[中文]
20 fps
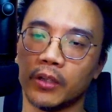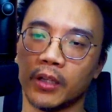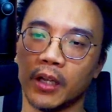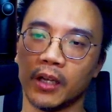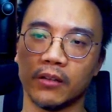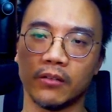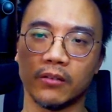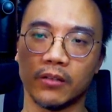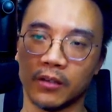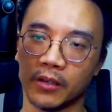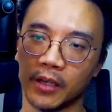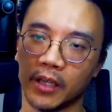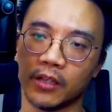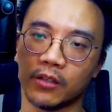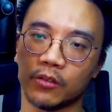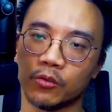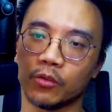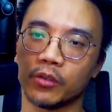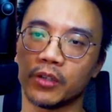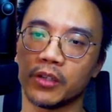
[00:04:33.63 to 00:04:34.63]
那 again，
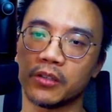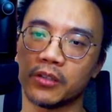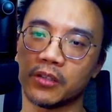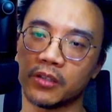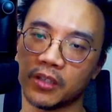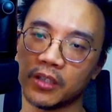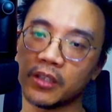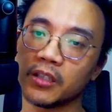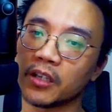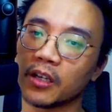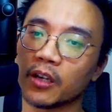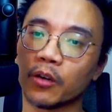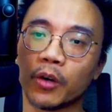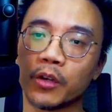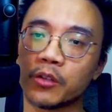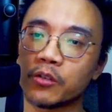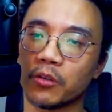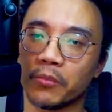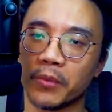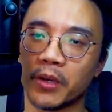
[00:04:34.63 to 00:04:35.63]
如果你是新一年的观
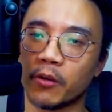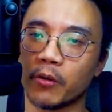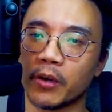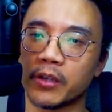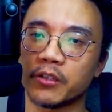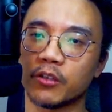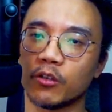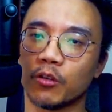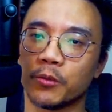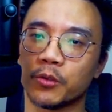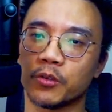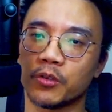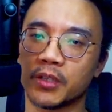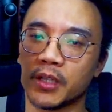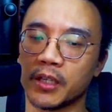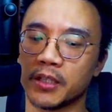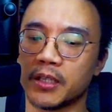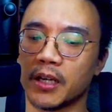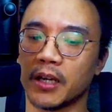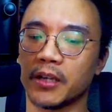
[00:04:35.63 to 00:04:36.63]
众，没有关系，我们就
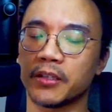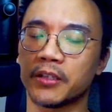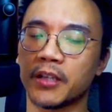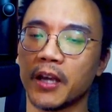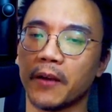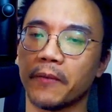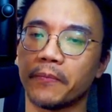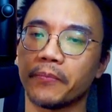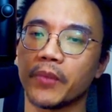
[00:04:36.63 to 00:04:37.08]
再讲一下。